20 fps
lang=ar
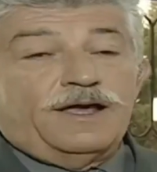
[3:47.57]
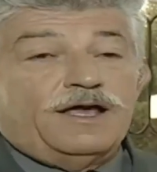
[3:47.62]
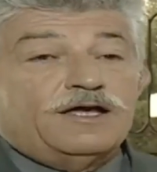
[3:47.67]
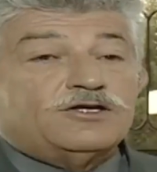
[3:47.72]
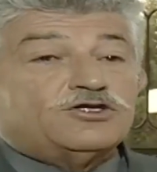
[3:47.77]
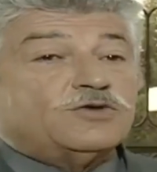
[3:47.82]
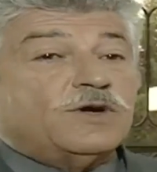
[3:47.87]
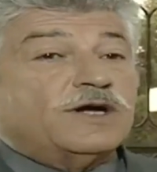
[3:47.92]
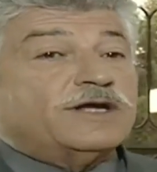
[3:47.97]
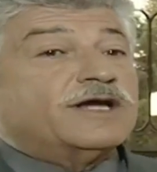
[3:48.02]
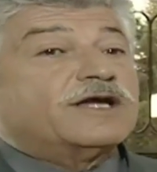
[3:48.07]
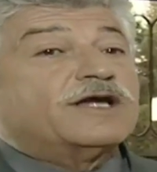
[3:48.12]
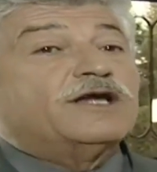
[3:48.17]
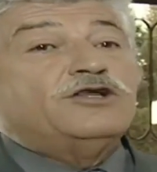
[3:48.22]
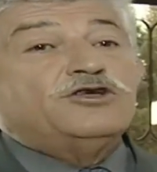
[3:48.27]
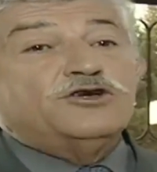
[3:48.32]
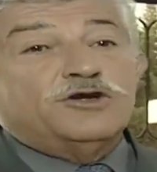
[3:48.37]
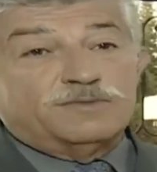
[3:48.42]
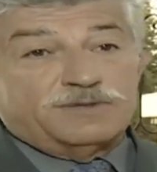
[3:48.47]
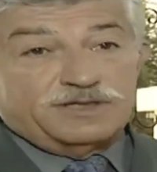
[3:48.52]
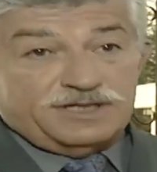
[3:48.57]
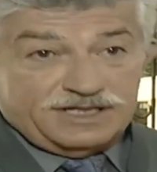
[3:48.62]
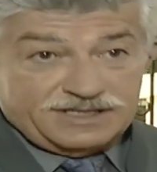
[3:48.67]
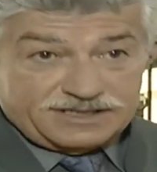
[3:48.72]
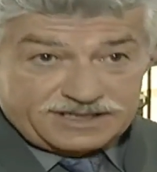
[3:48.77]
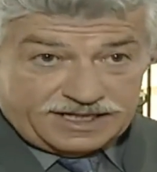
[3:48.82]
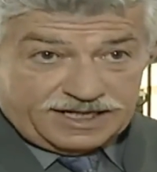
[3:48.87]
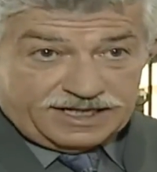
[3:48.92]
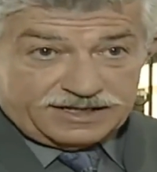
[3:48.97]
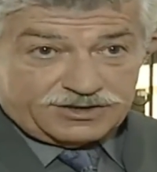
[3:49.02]
شو انا كل يوم بدي
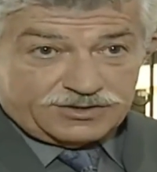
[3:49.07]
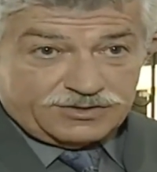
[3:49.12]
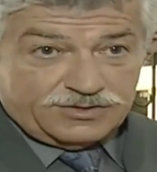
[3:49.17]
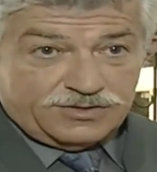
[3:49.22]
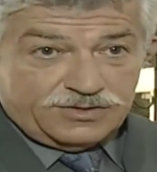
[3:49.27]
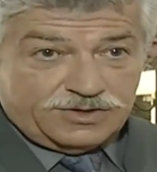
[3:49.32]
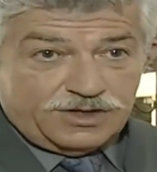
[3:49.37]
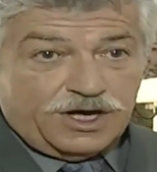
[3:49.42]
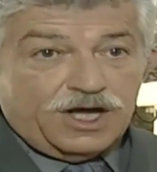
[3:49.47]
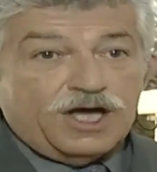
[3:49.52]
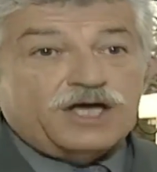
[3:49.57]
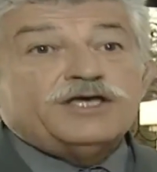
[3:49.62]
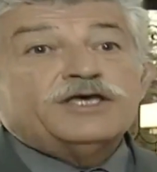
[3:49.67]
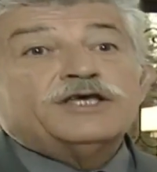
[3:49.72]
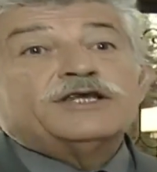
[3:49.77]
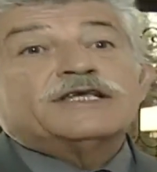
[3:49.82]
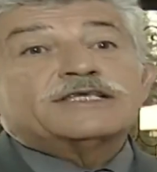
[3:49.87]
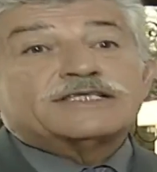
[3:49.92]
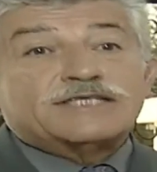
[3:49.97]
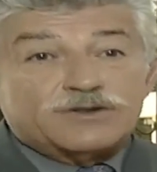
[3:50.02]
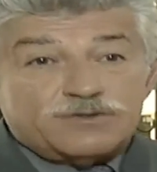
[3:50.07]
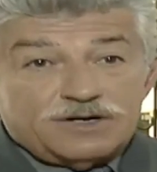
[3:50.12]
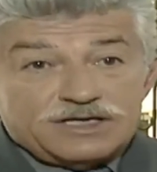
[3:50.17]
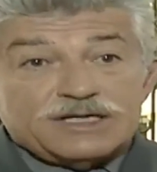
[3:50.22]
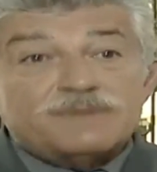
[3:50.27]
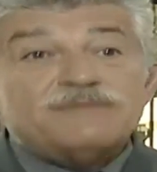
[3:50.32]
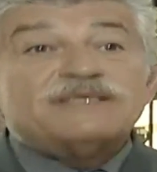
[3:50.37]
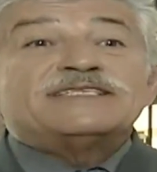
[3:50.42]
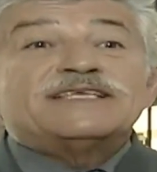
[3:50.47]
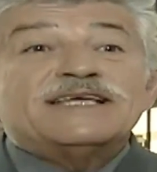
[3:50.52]
انزل على السوق هي نزله
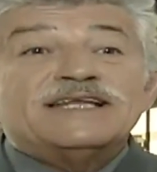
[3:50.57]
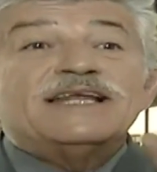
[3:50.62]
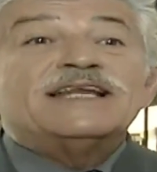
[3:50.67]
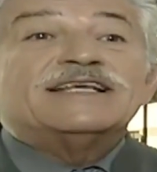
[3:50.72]
واحده من السنه